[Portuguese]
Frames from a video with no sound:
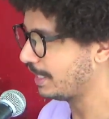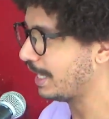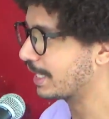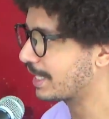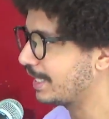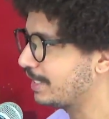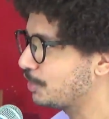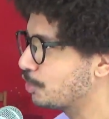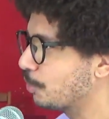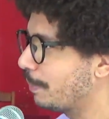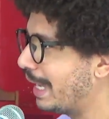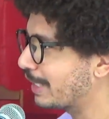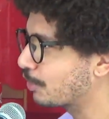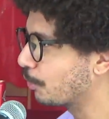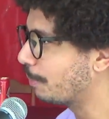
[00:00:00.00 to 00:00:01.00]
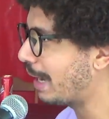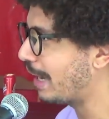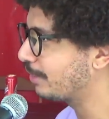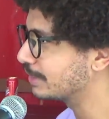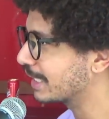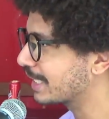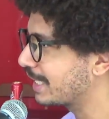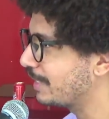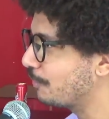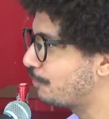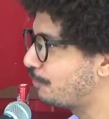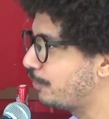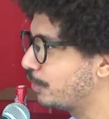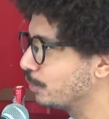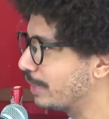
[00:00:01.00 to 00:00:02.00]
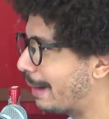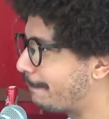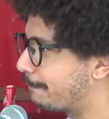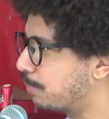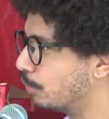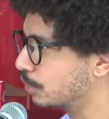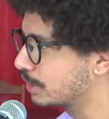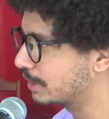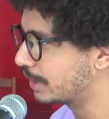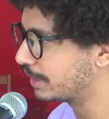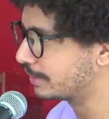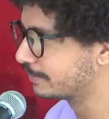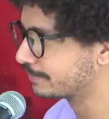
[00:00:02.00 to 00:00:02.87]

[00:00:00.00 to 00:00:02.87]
aquele Gilberto Barros, aquele filho da puta. Filho da